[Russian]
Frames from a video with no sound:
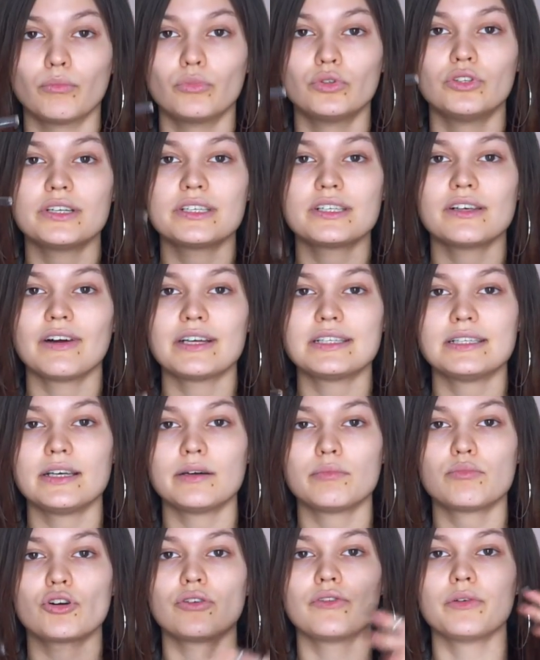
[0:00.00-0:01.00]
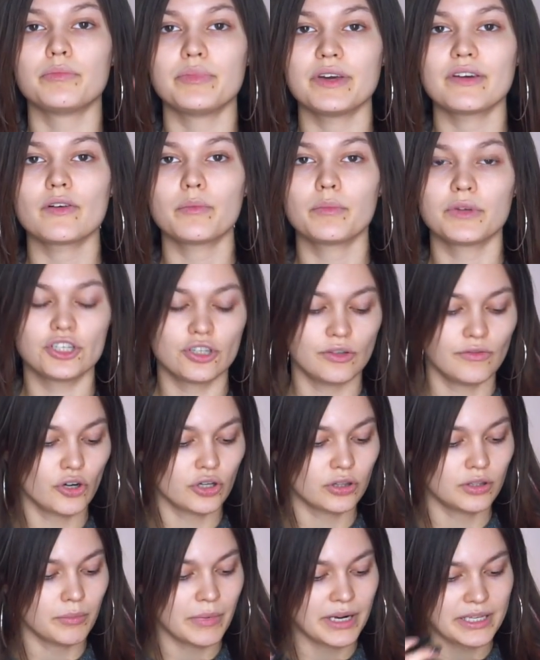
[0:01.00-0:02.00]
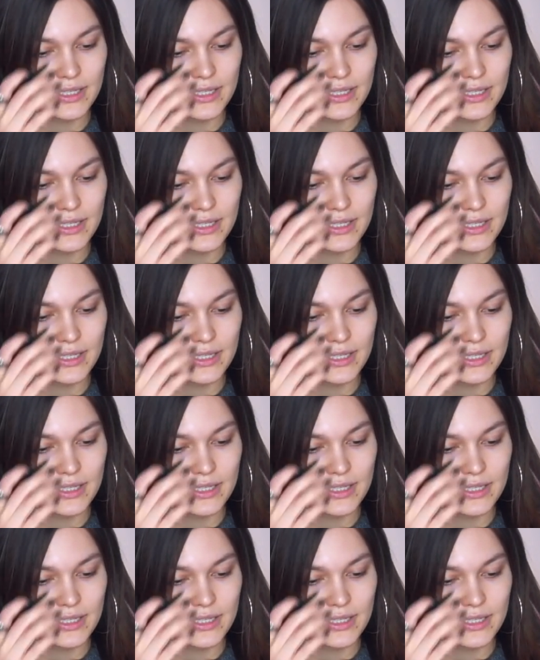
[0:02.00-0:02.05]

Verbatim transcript: Буду рисовать себе брови первым и четвертым